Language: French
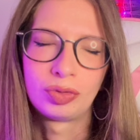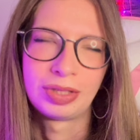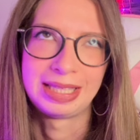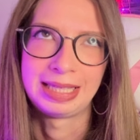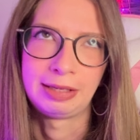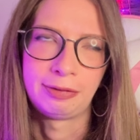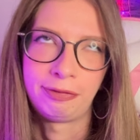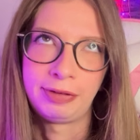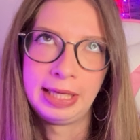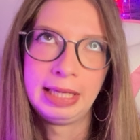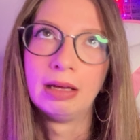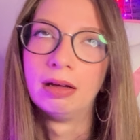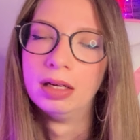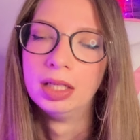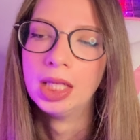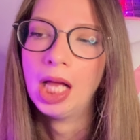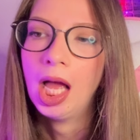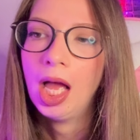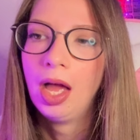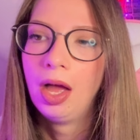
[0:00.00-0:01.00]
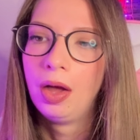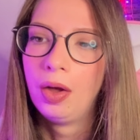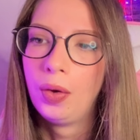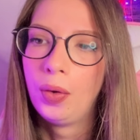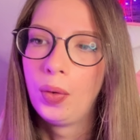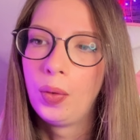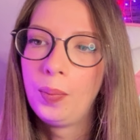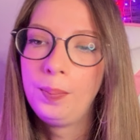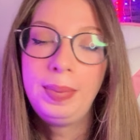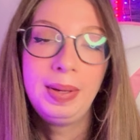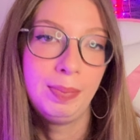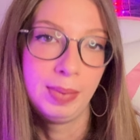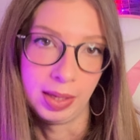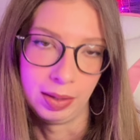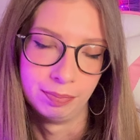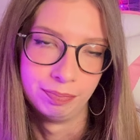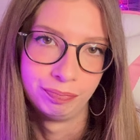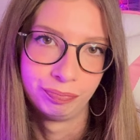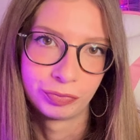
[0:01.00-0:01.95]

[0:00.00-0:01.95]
c'est des filles, euh, bébés.